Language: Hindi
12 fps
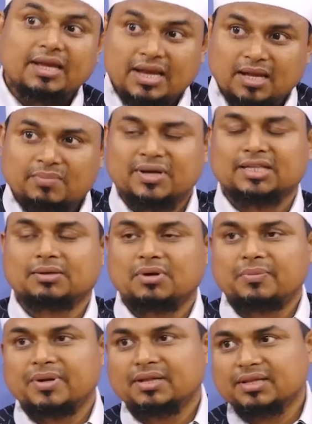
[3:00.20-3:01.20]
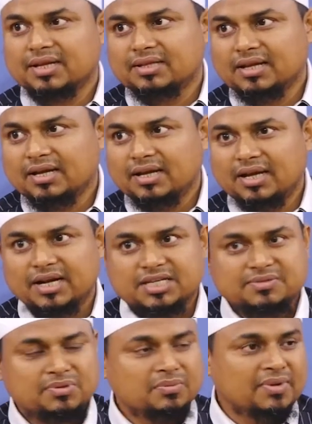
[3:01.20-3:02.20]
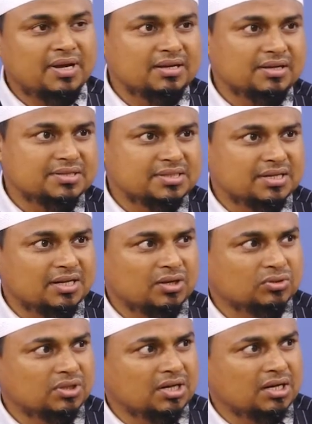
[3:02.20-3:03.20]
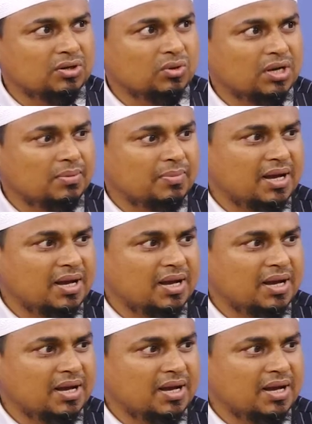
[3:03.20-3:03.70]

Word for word: एक मरतबा फलता था अनस बिन मालिक रजी अल्लाह तु का